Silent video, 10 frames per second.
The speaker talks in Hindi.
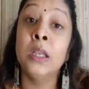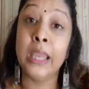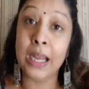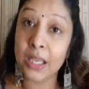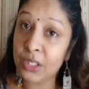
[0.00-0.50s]

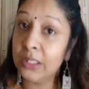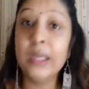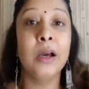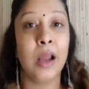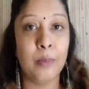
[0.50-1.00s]
केला जल्दी
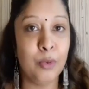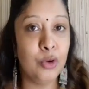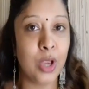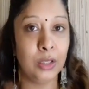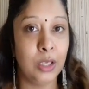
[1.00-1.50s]
खराब भी हो
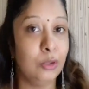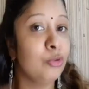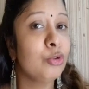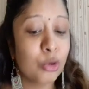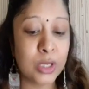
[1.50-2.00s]
जाता है तो
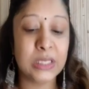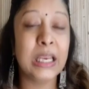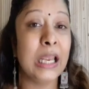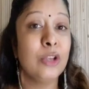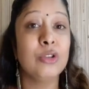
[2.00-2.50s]
जो थोड़े से
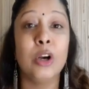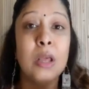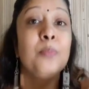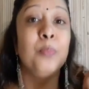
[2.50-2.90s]
केले जो थोड़ा